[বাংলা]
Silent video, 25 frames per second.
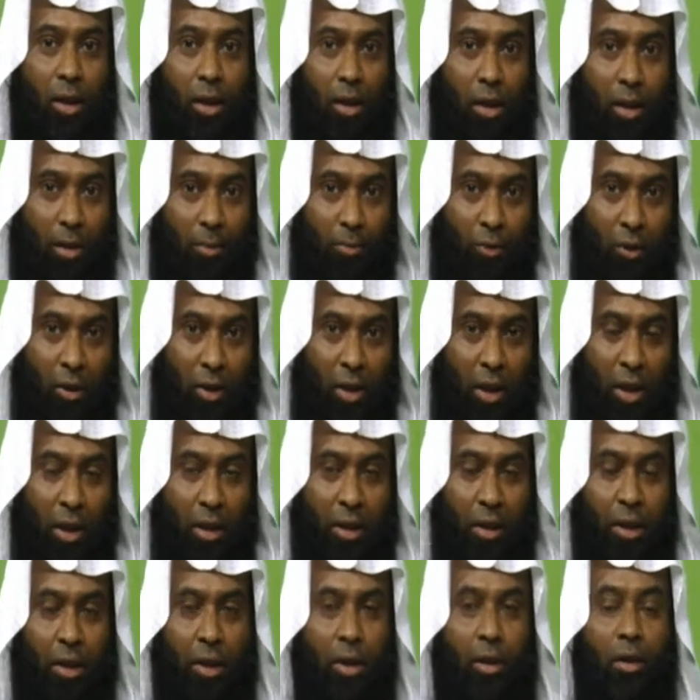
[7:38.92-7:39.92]
আব্দুল
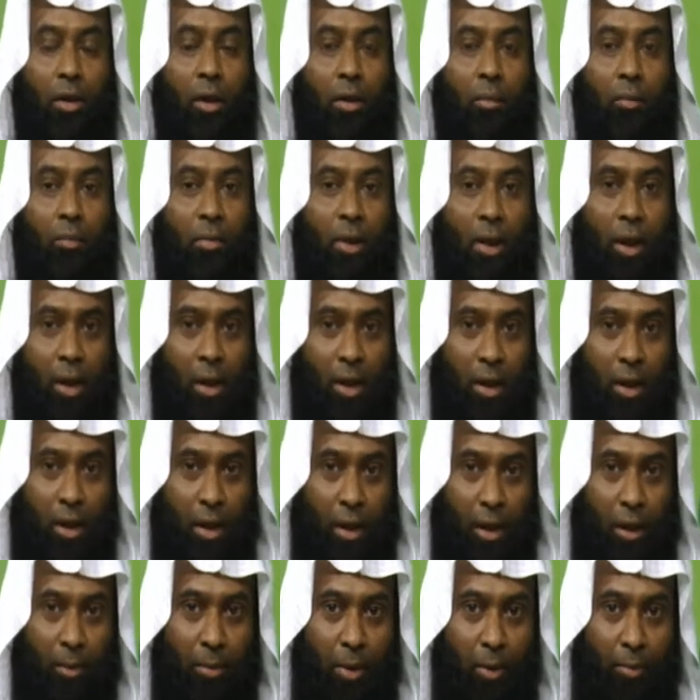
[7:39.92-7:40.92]
কাদির বা
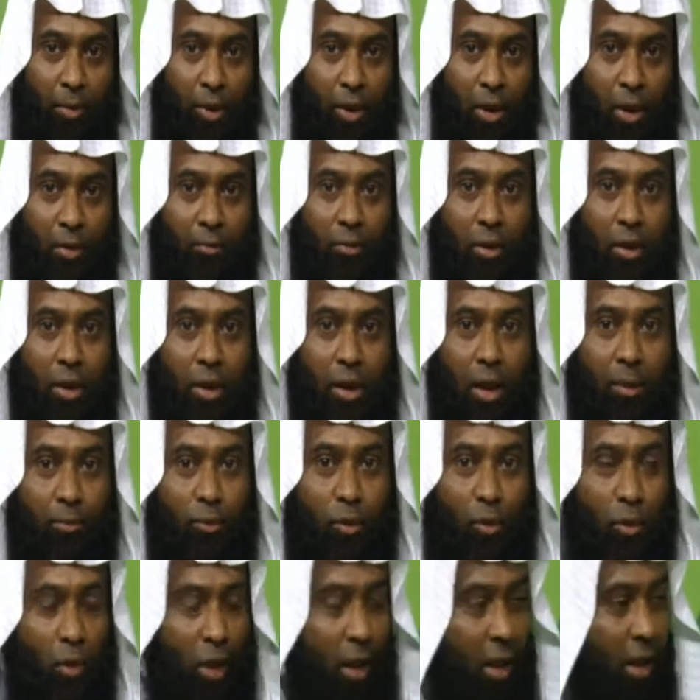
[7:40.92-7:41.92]
এইভাবে আপনার
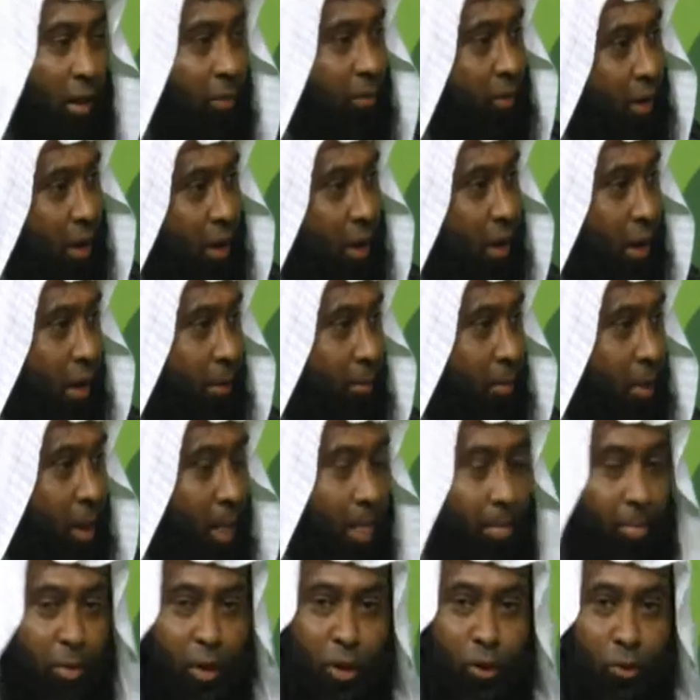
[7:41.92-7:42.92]
আব্দুল ওয়াহাব তার নাম
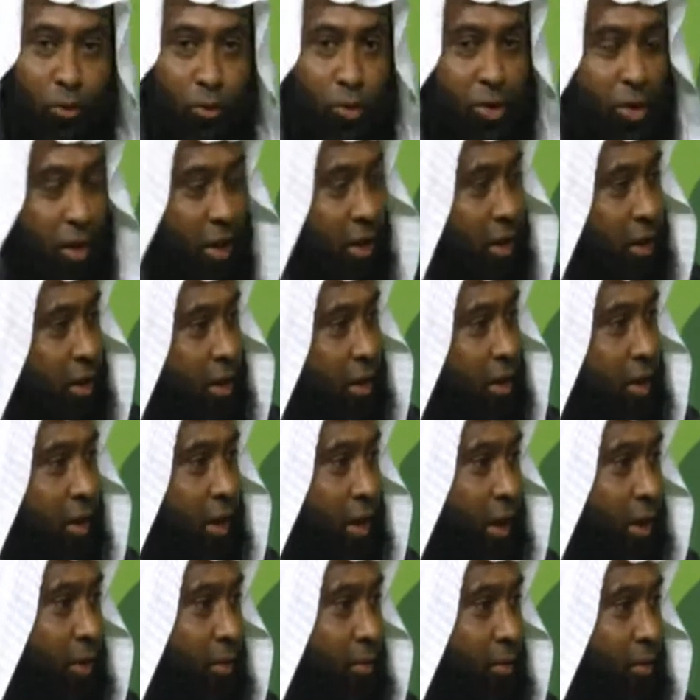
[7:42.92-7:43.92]
কিন্তু সে কি
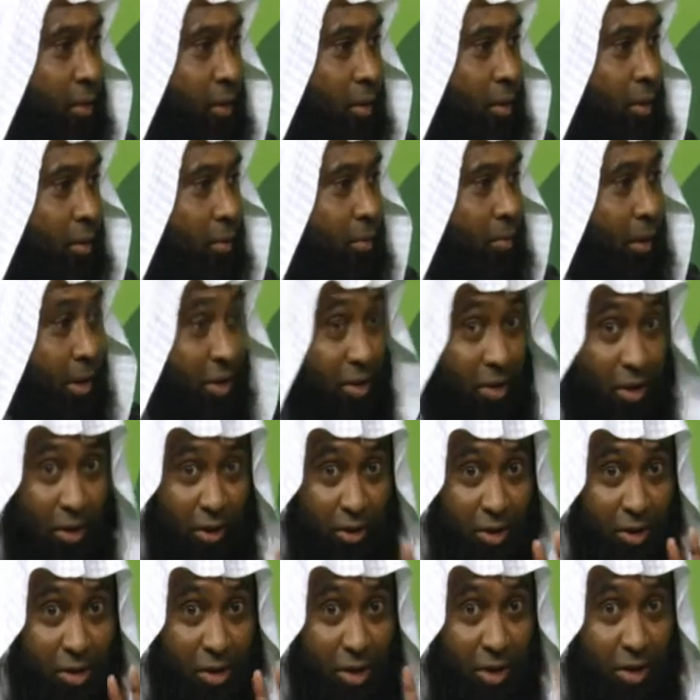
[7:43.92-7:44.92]
নাই বাহ্যিক
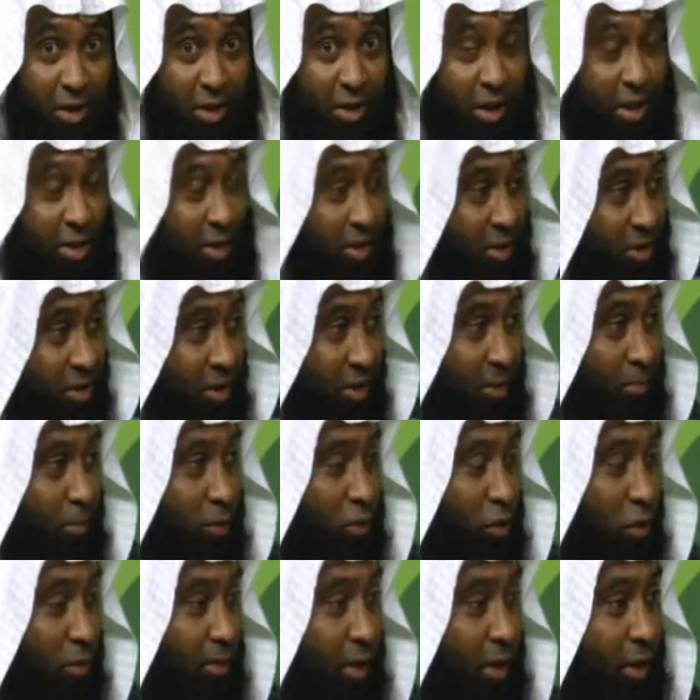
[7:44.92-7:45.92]
দৃষ্টিতে দেখা যাচ্ছে সে
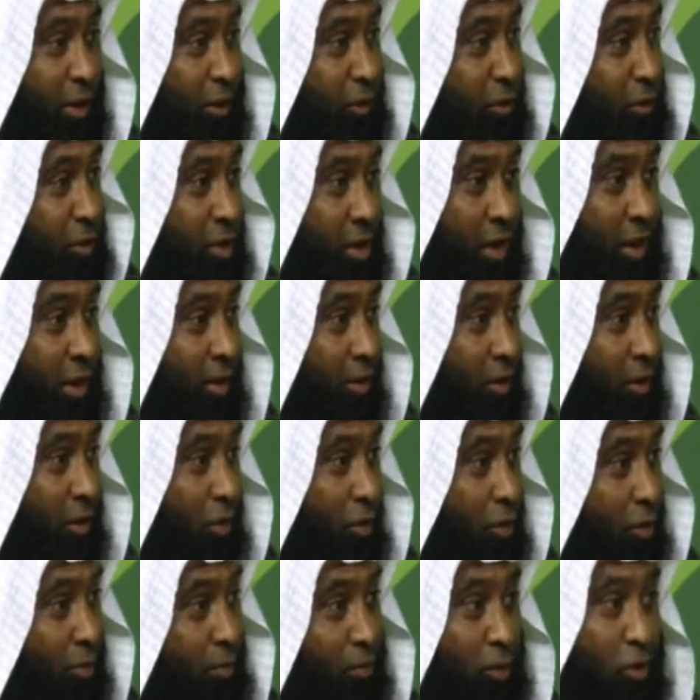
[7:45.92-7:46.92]
মুসলমান কিন্তু সে
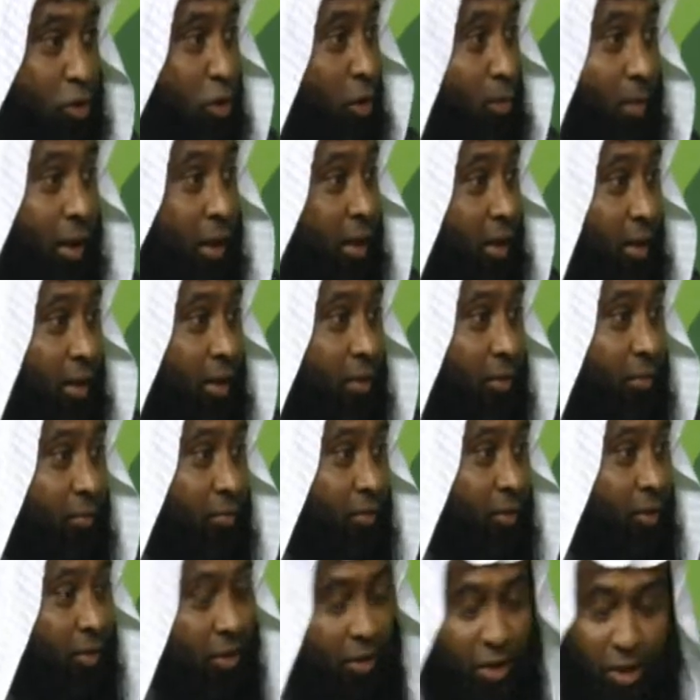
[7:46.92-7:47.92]
মুসলমান নেই
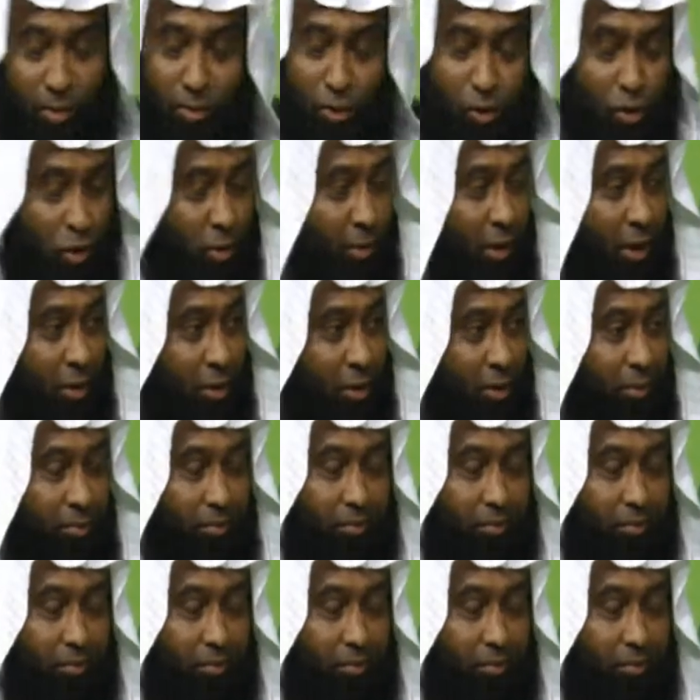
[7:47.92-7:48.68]
মুসলমান সে মুসলমান নয়